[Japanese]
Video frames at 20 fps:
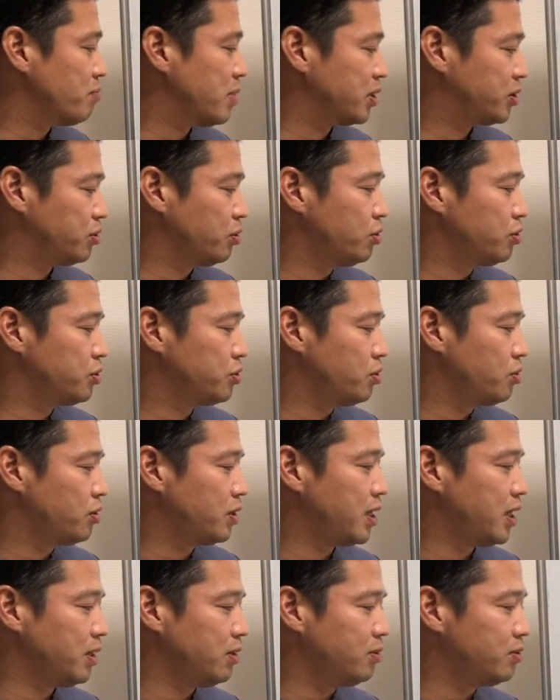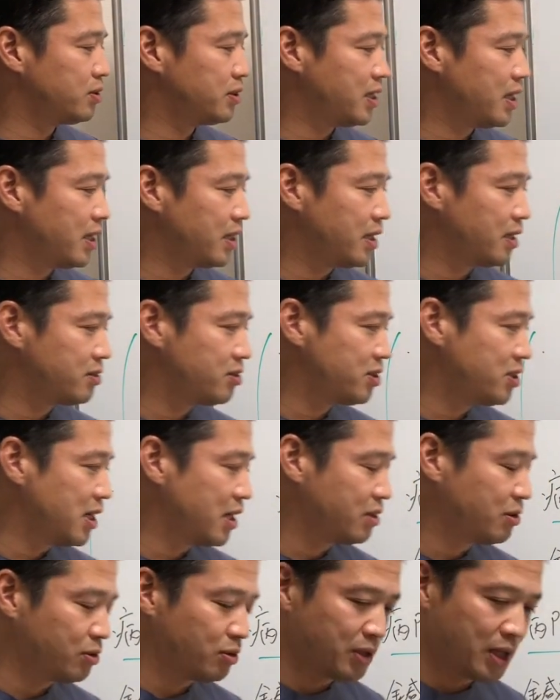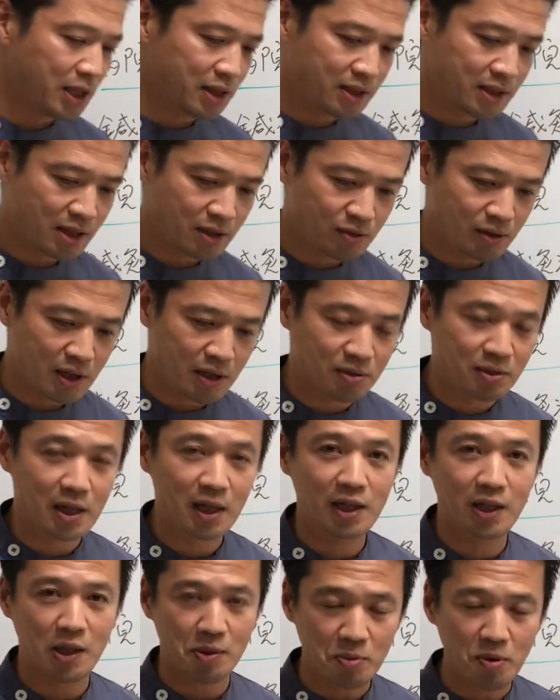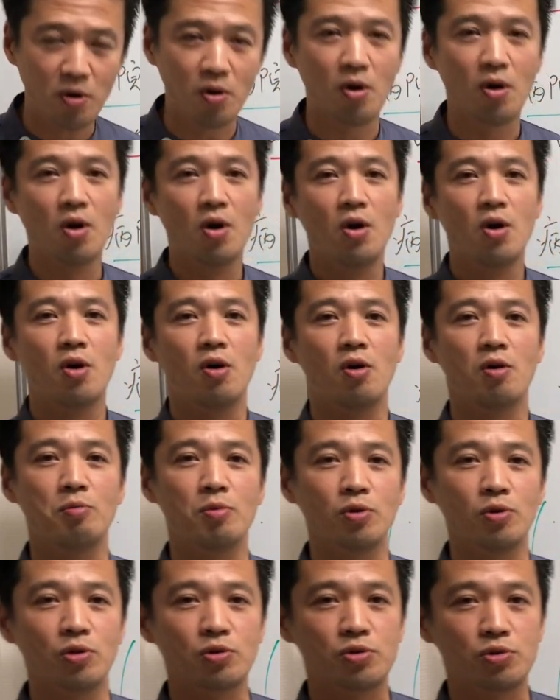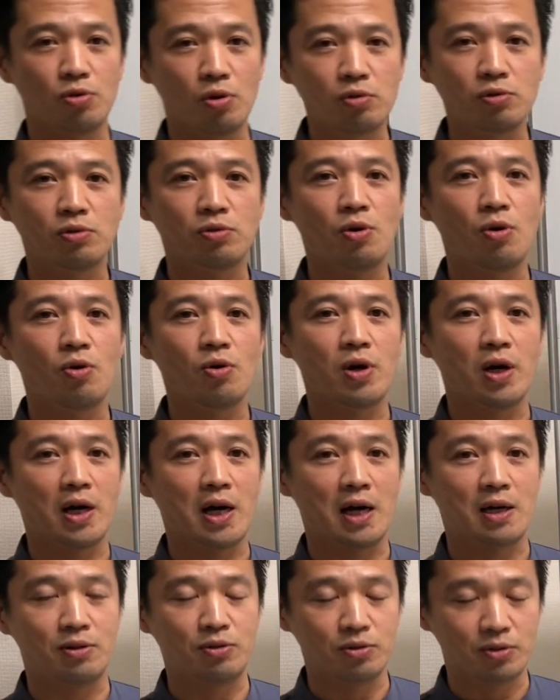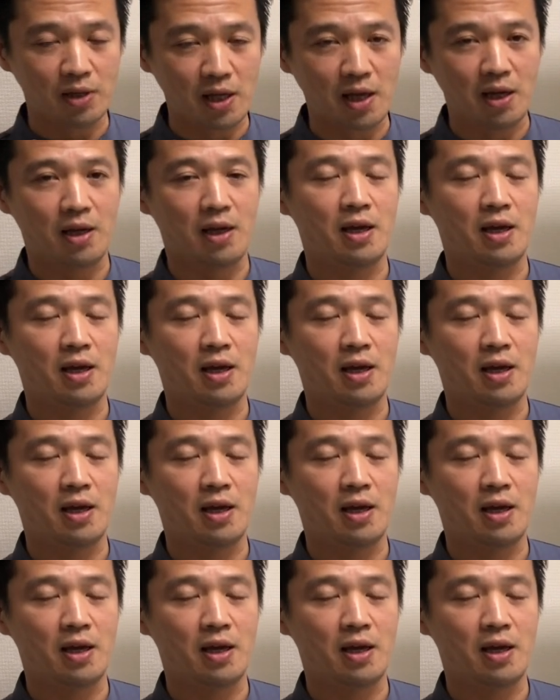まあ、小腸系の清潔歯落をやってくれるだけでもものすごく効果があるので、